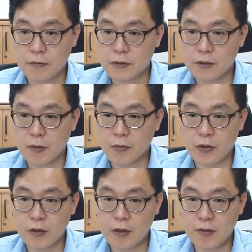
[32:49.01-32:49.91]
지금
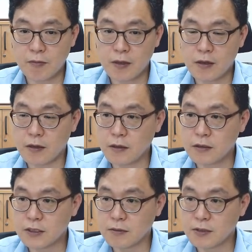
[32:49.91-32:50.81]
해볼게요. 3311,
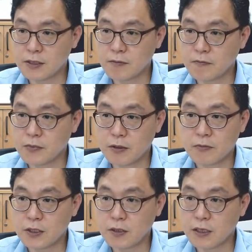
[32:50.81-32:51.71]
12, 10,
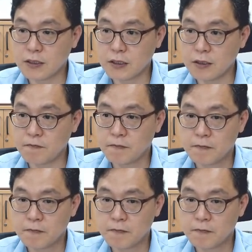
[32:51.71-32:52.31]
30, 40